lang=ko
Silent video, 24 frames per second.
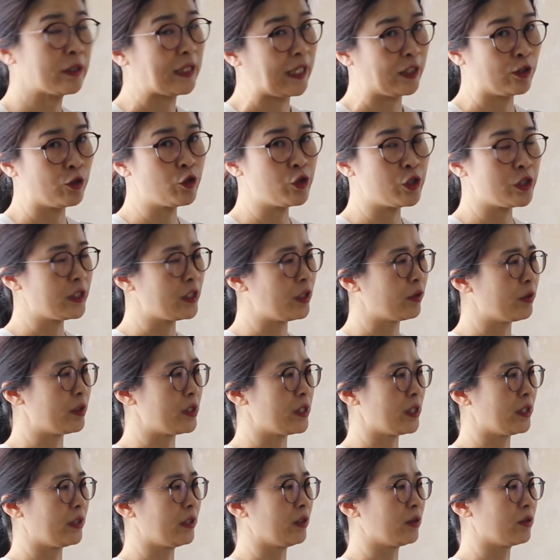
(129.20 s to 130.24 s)
나눠진다고
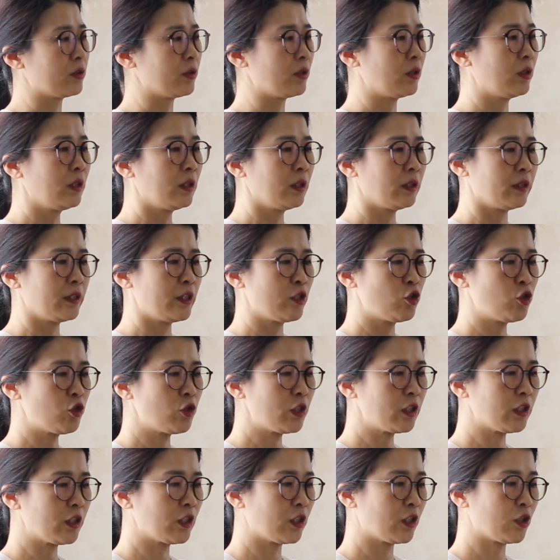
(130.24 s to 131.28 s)
했잖아요 그래서
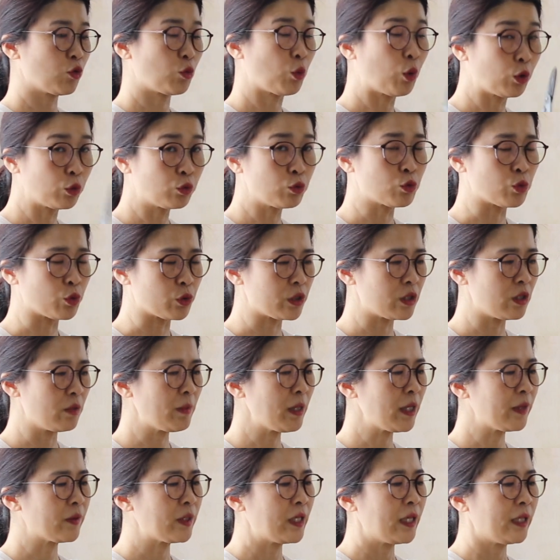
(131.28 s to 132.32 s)
내추럴하게 이렇게 둬도
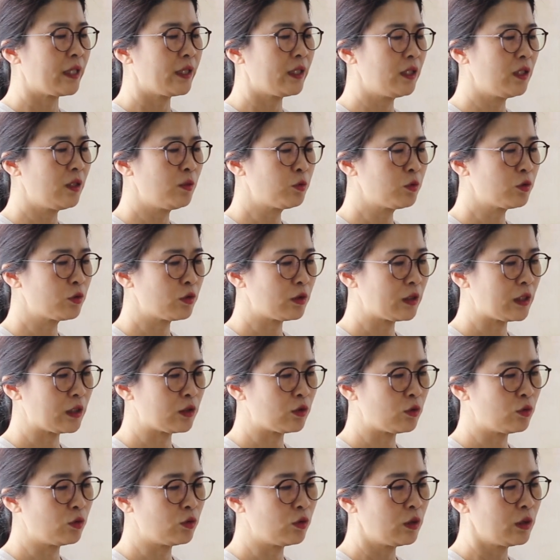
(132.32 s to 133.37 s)
좋지만
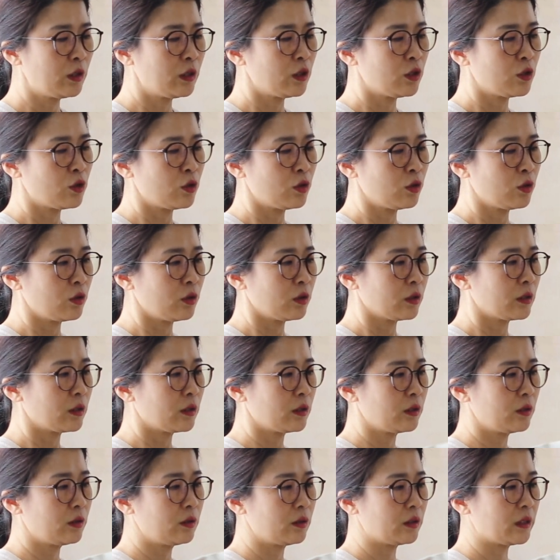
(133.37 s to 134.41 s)
일부러라도
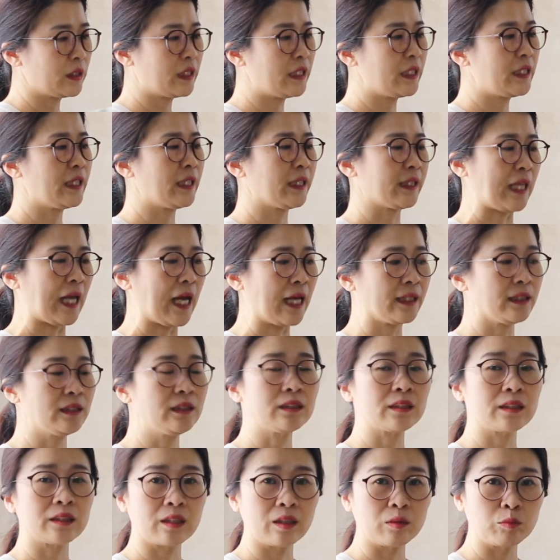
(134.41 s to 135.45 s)
어, 길이가 다른
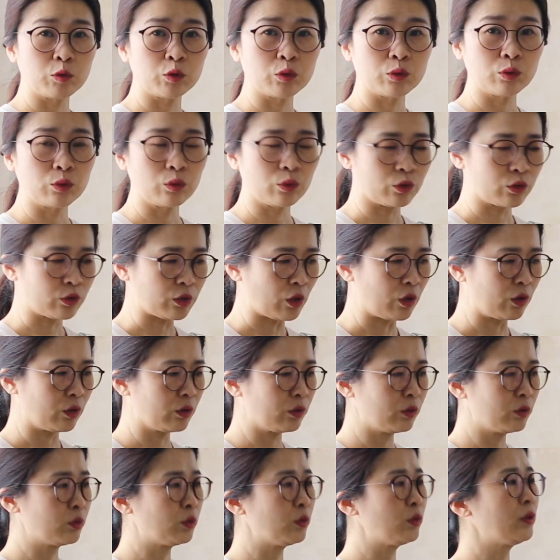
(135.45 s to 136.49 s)
느낌으로
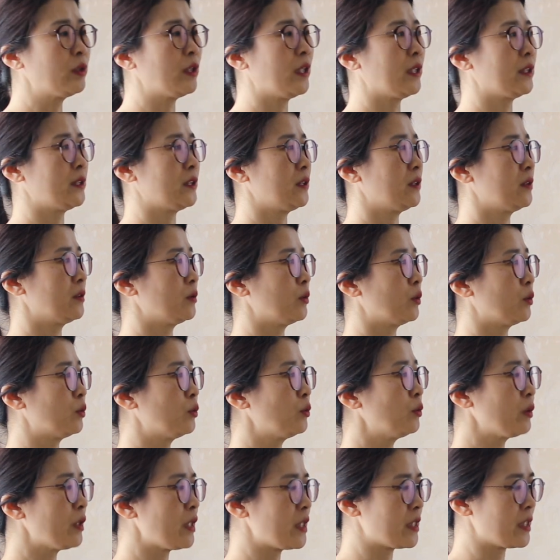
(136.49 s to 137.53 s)
정돈하시는
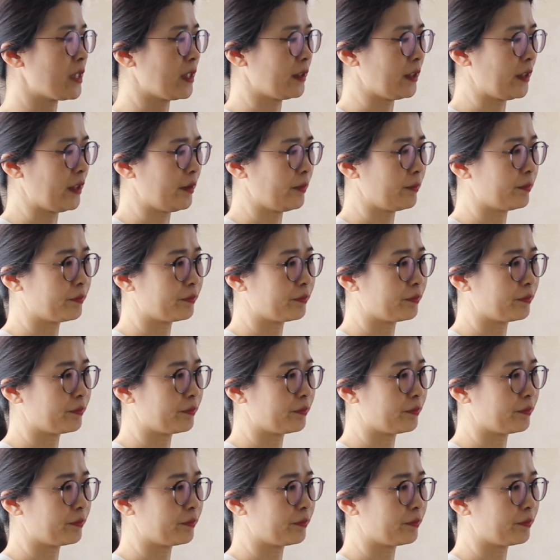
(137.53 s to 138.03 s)
것도 괜찮아요.